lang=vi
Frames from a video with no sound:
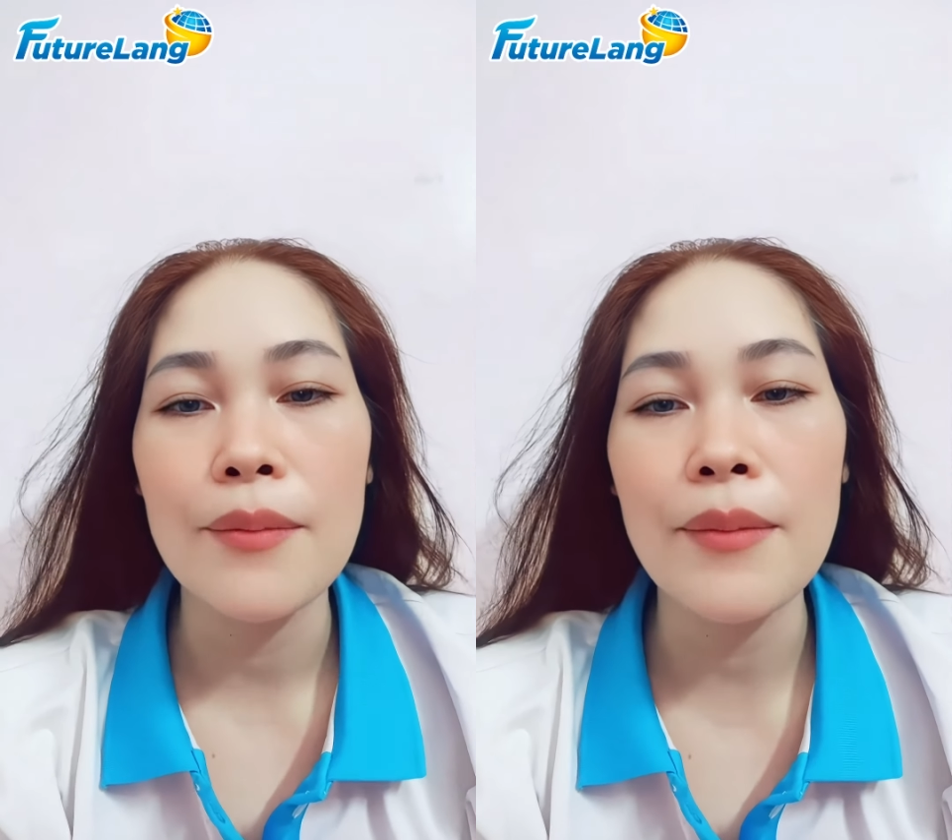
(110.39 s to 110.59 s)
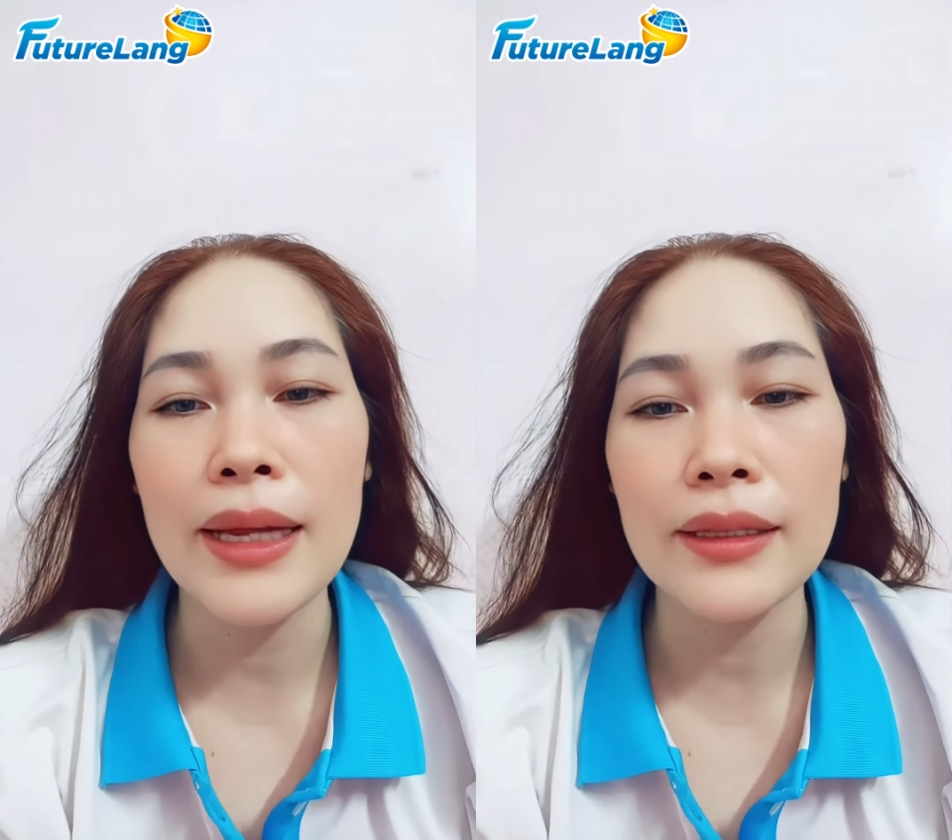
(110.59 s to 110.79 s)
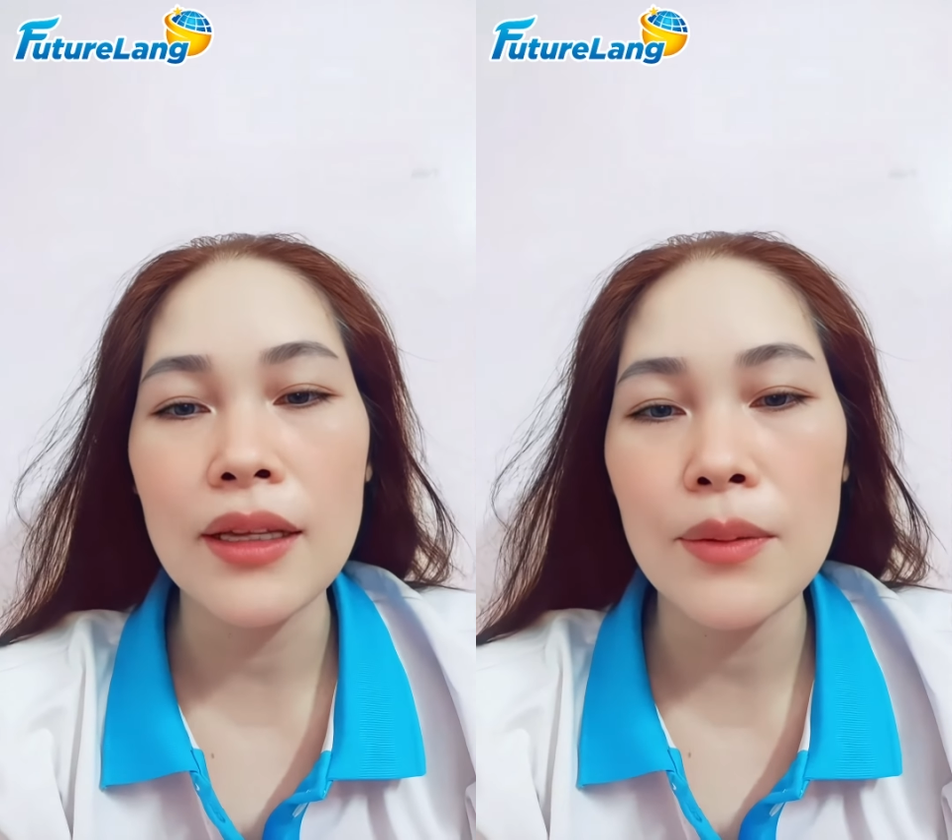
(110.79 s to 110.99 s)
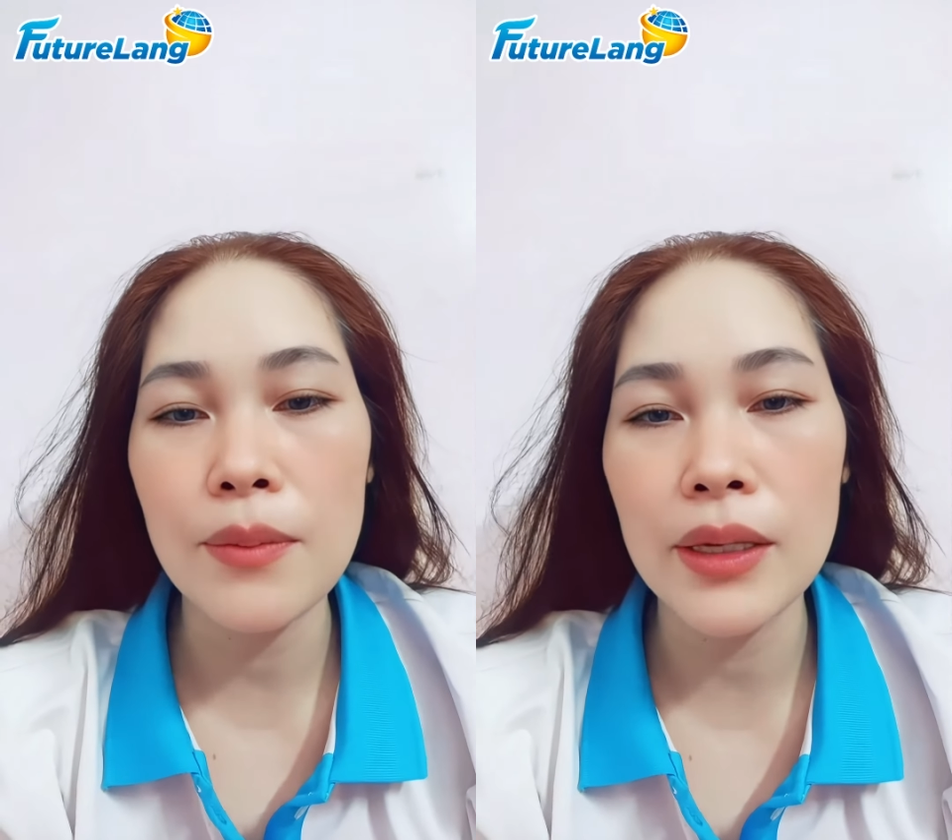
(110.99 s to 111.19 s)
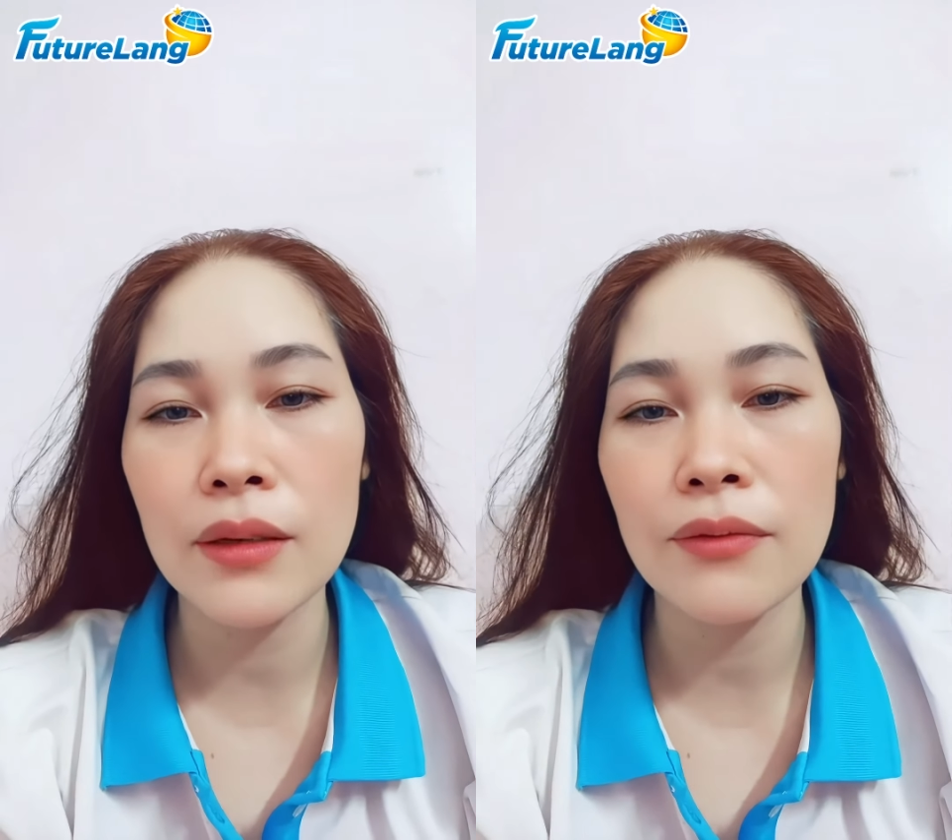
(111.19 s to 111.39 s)
bản
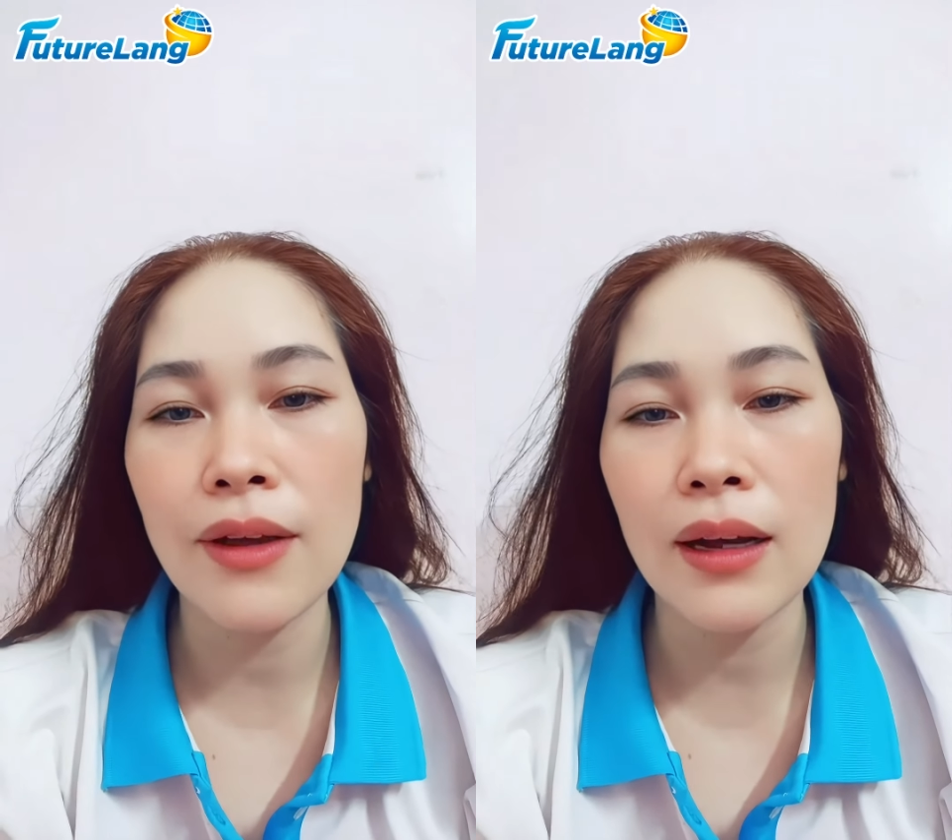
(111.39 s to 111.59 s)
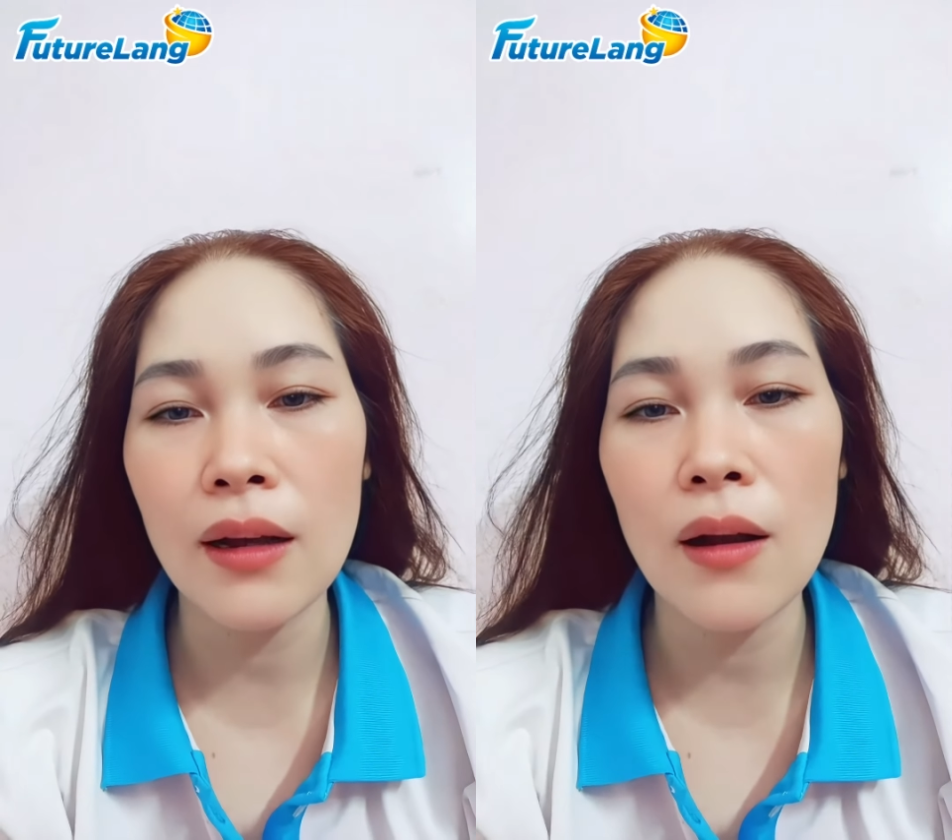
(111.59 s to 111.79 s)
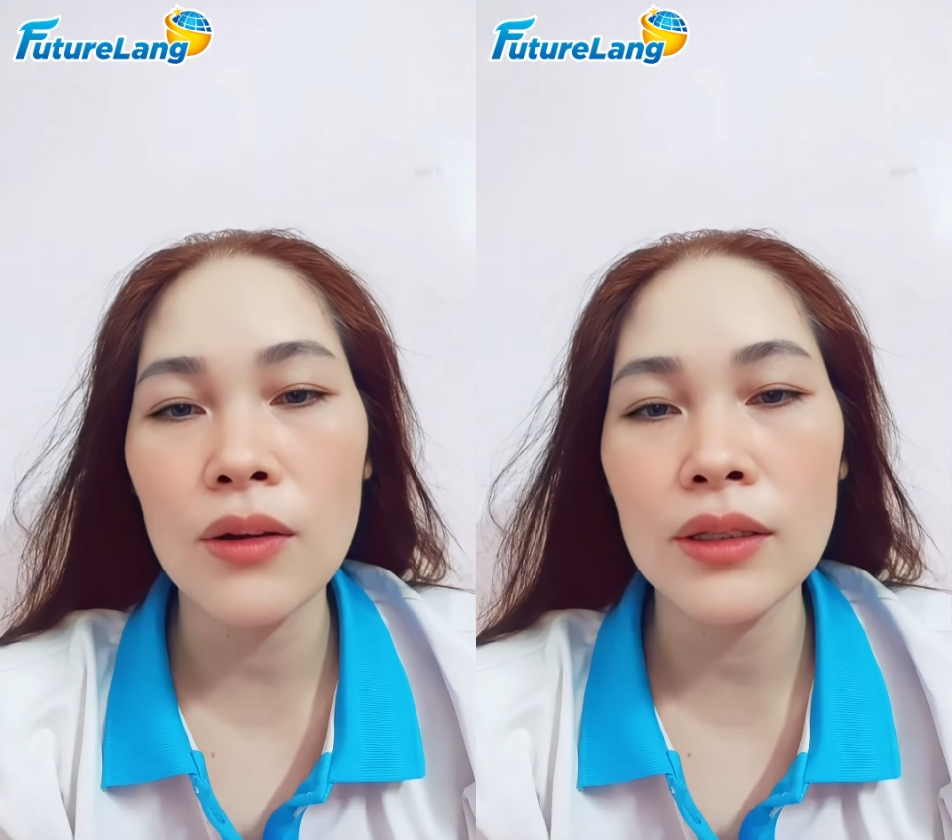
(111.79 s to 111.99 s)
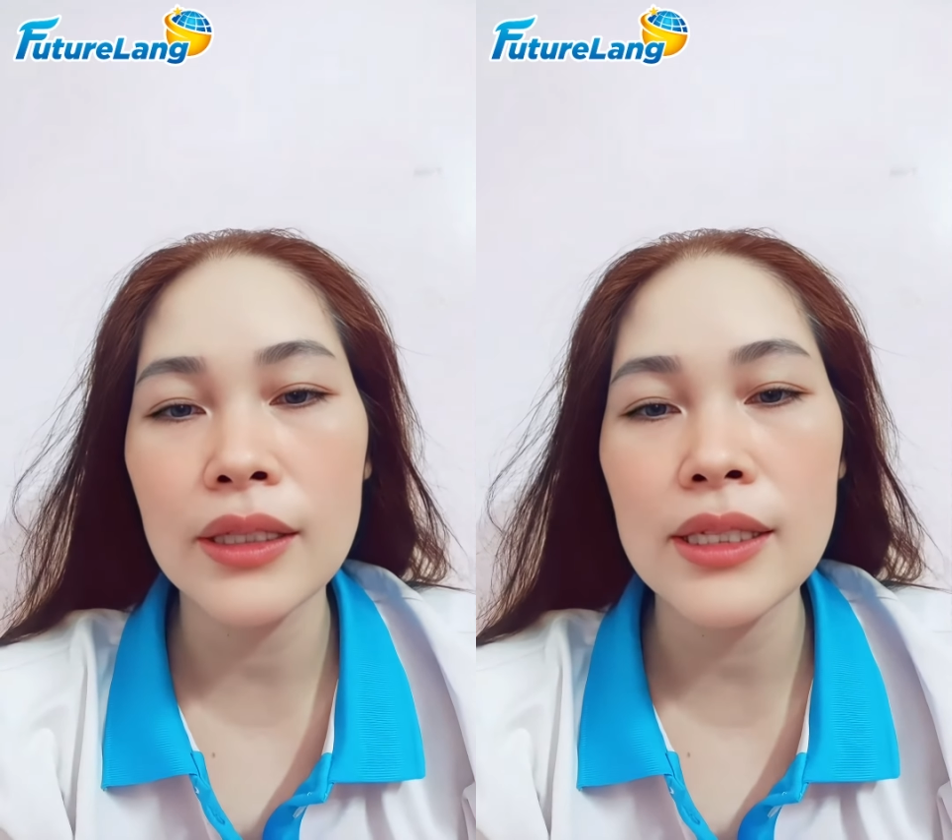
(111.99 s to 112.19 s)
thân mình và con